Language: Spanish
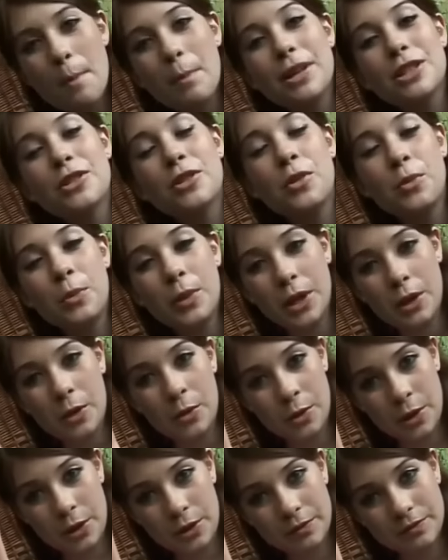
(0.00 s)
Paso número
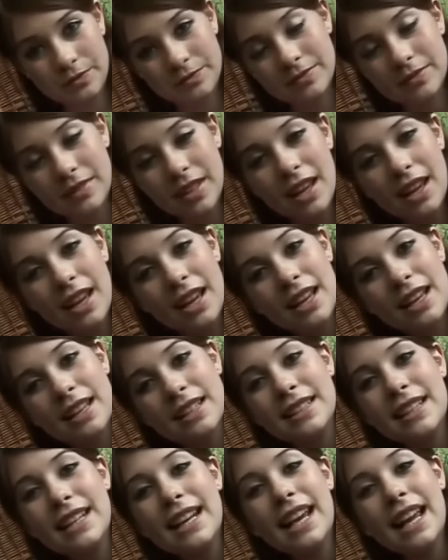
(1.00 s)
uno.
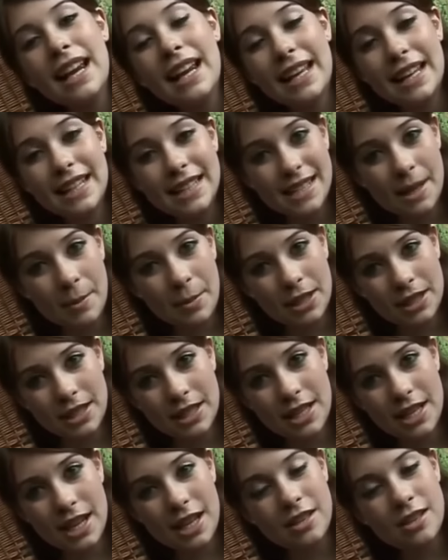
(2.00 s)
Tenés que elegir
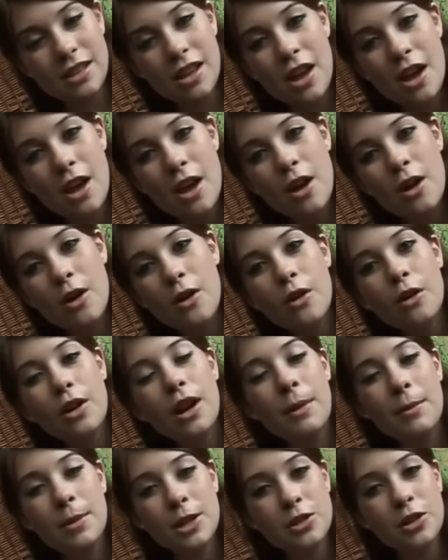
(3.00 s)
zapatillas con
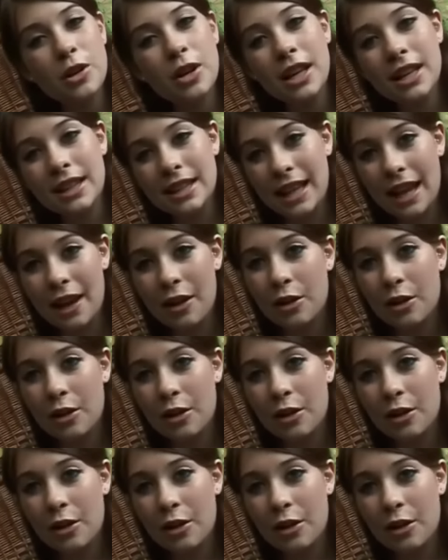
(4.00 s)
la mayor cantidad de